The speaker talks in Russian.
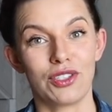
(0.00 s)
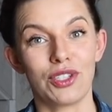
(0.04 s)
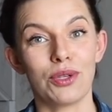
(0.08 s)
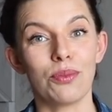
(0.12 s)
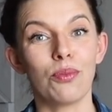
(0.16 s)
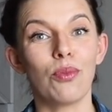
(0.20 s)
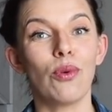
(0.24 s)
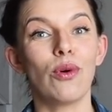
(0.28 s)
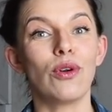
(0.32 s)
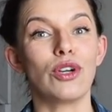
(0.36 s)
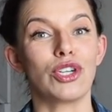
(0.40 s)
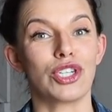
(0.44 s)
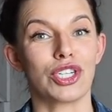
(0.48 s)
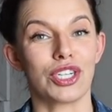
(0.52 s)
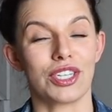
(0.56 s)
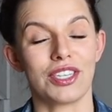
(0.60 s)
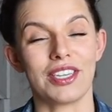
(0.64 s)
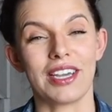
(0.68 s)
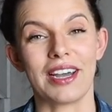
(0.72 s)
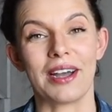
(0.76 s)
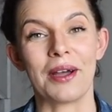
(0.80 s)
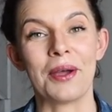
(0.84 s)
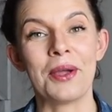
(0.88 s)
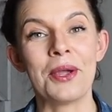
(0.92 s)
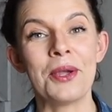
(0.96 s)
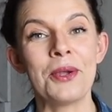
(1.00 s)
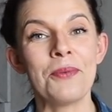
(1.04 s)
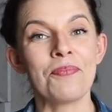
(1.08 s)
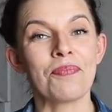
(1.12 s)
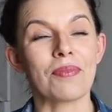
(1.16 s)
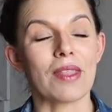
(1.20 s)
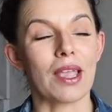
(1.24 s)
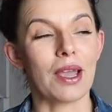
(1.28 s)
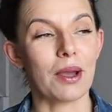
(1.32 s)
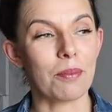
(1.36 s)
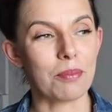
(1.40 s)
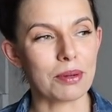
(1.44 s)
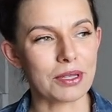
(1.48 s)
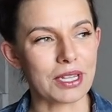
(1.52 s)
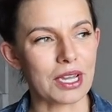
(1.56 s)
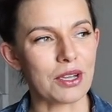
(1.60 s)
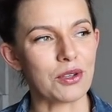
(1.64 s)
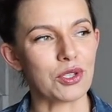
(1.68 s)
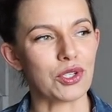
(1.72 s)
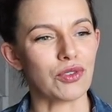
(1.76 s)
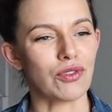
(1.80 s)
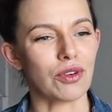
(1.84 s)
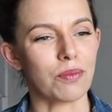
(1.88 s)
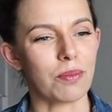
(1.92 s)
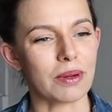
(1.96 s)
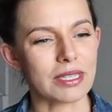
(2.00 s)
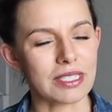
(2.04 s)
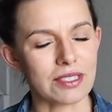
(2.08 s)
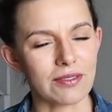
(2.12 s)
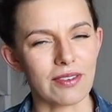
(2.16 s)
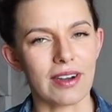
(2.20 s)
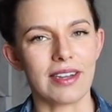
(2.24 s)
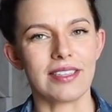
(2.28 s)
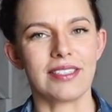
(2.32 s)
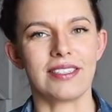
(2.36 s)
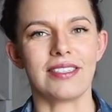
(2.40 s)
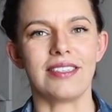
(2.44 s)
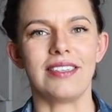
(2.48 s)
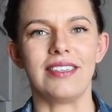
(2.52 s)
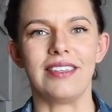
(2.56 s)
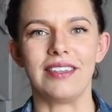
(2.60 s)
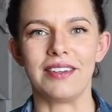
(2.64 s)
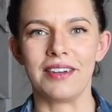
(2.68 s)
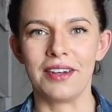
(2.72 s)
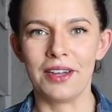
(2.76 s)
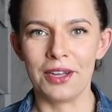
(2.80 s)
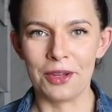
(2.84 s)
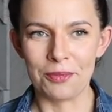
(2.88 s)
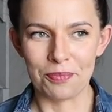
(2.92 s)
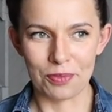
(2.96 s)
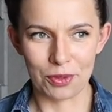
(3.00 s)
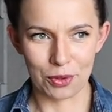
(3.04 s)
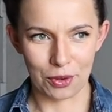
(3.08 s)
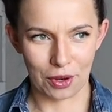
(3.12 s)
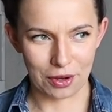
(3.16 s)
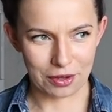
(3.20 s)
Чем больше я э, пытаюсь его позвать и ну,